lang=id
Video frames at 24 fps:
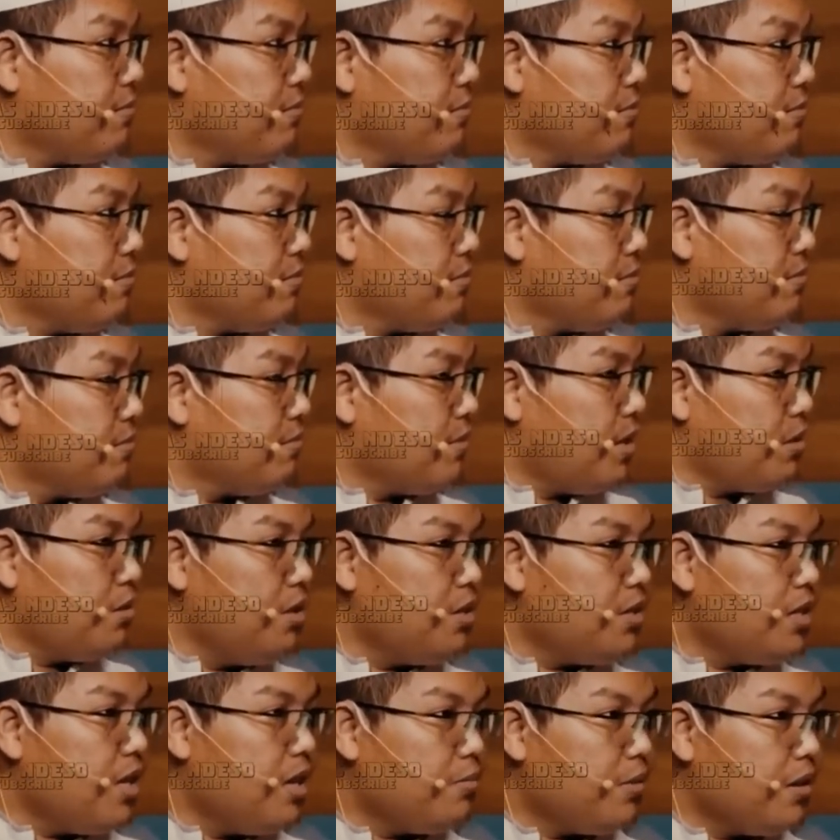setelah
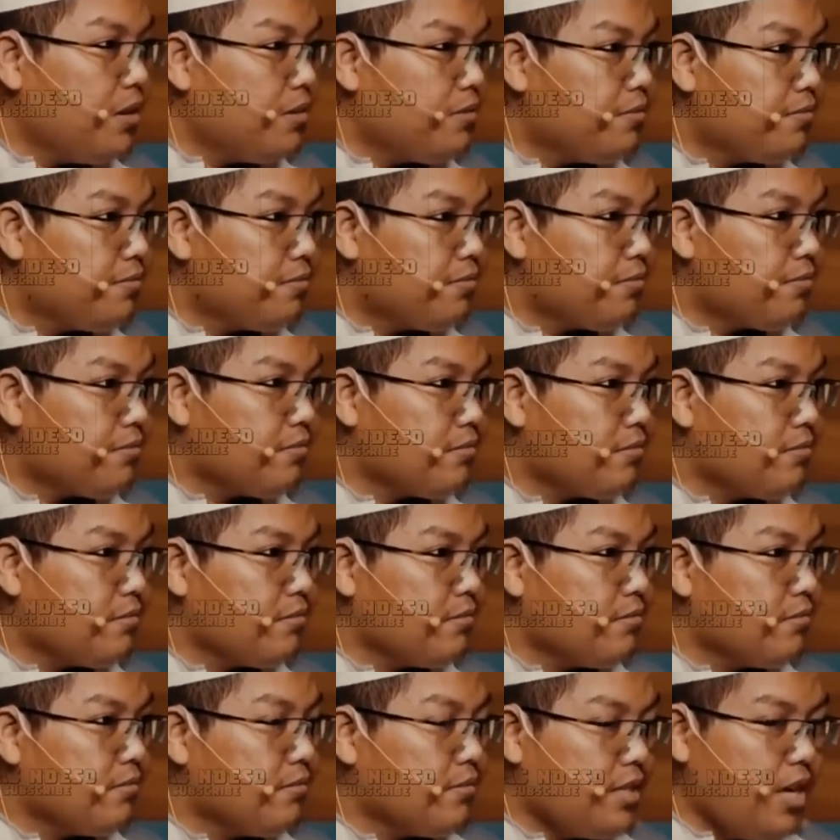perkataan
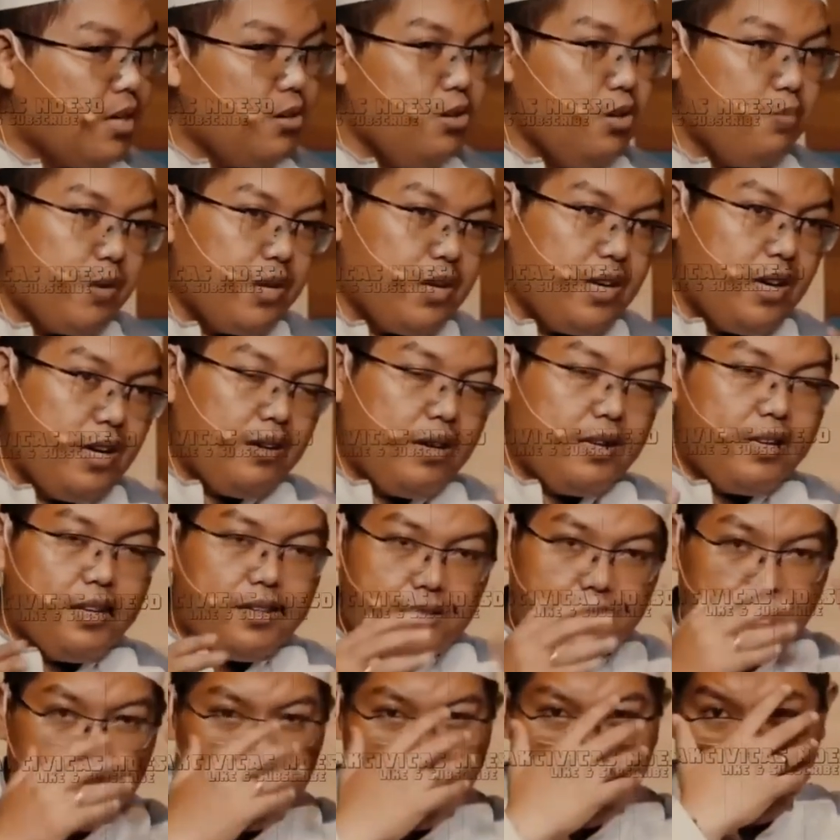tersebut ini kan
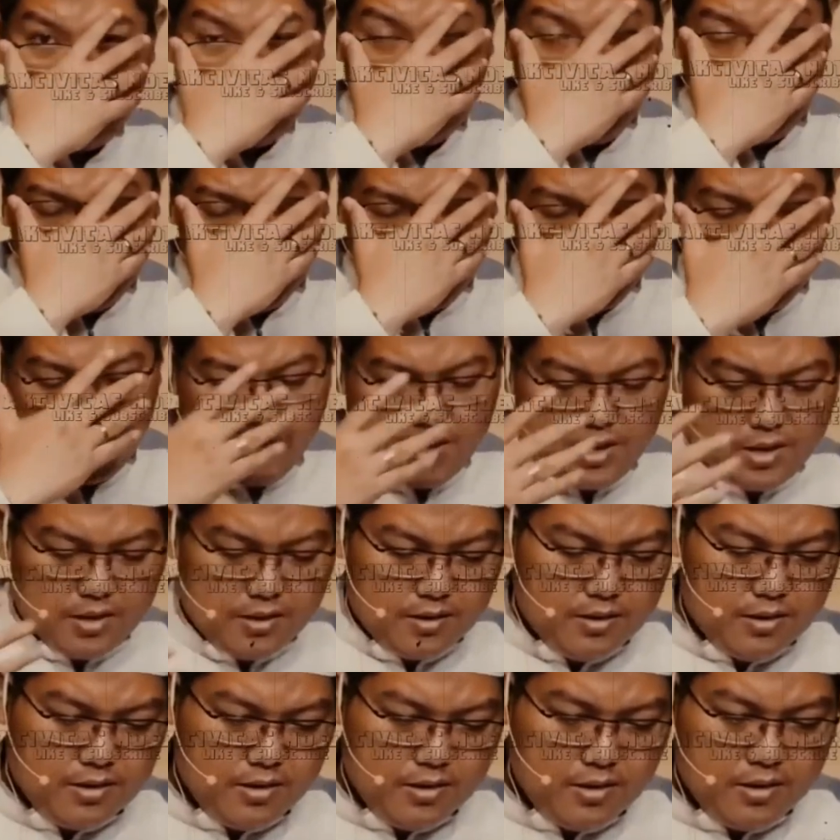Firanda
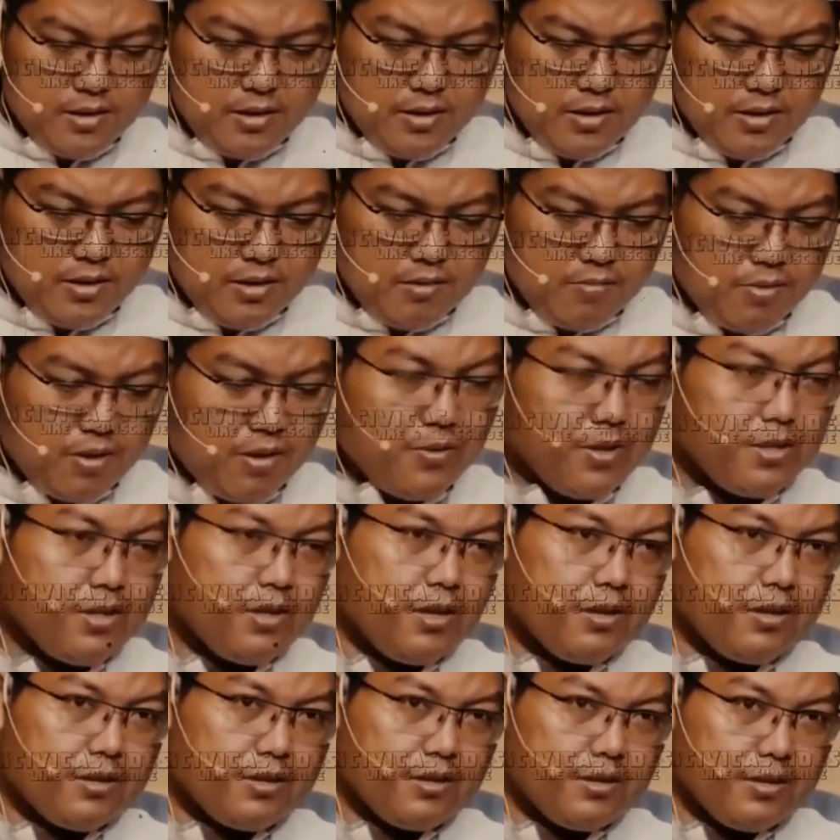Firanda
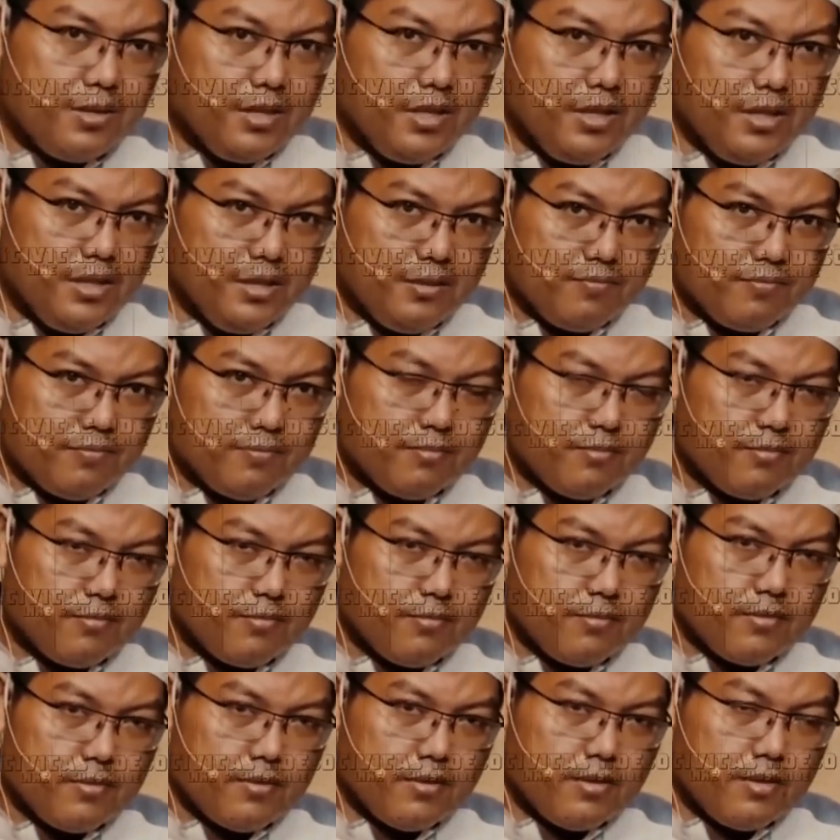Andirja ini Ustadz ini
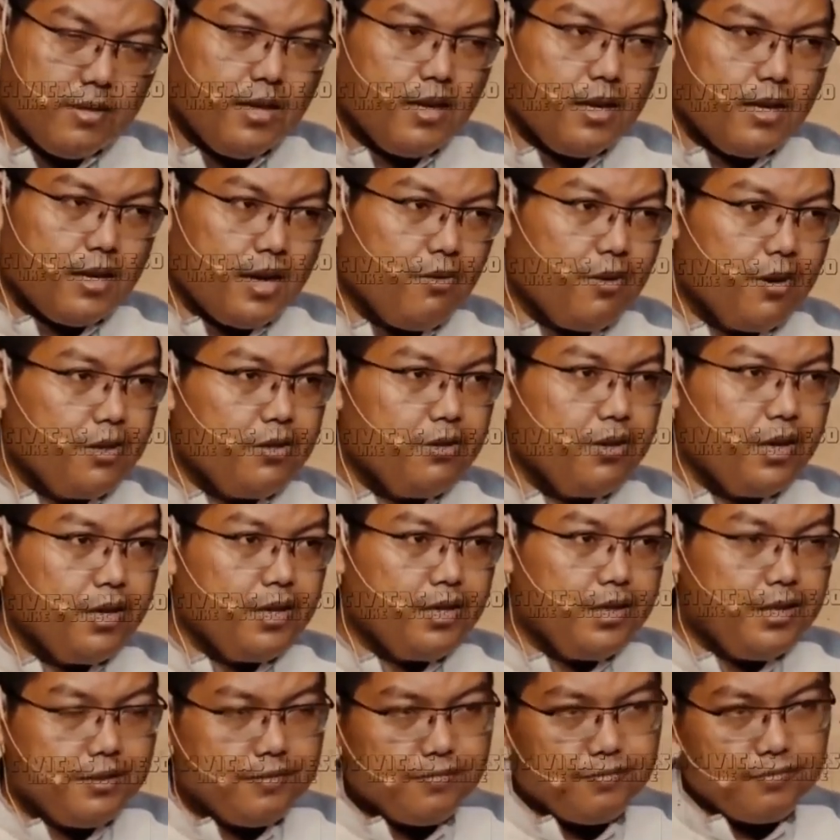ini kan dia
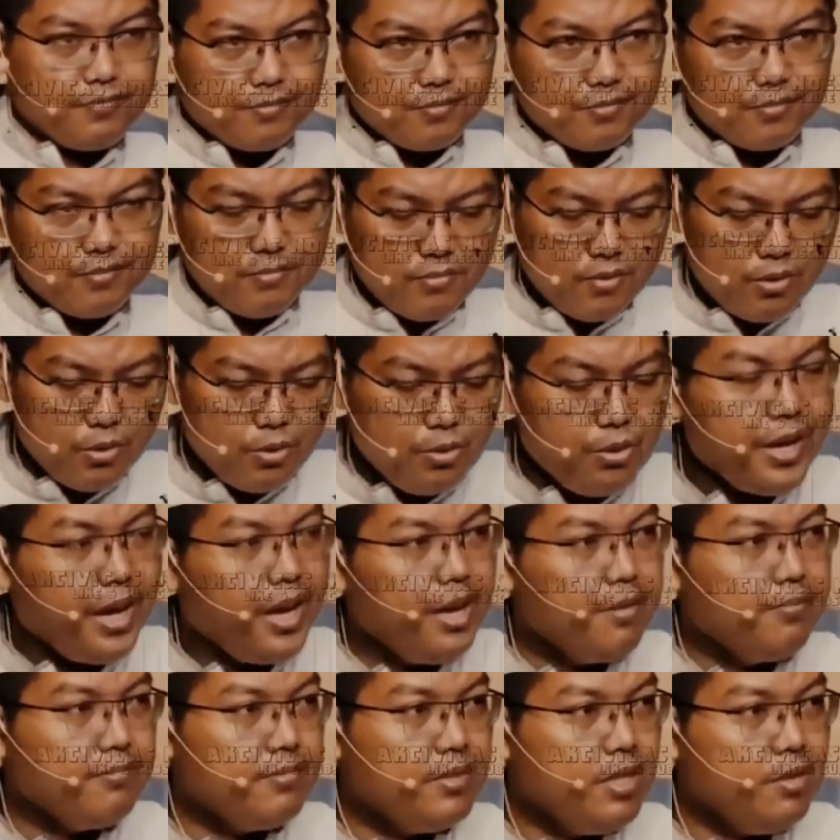
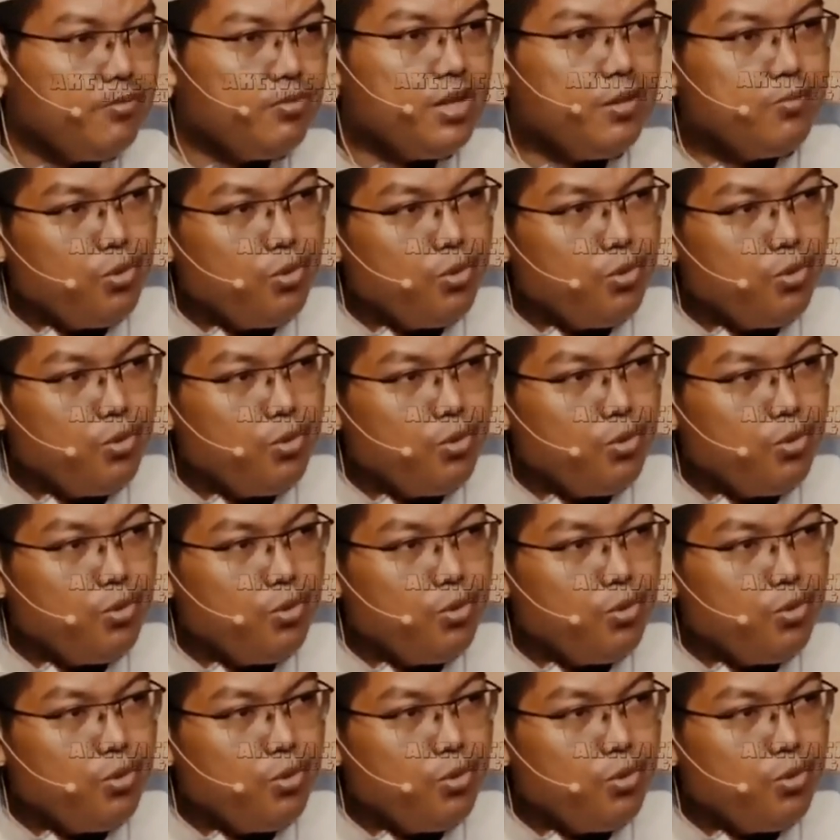menyebutkan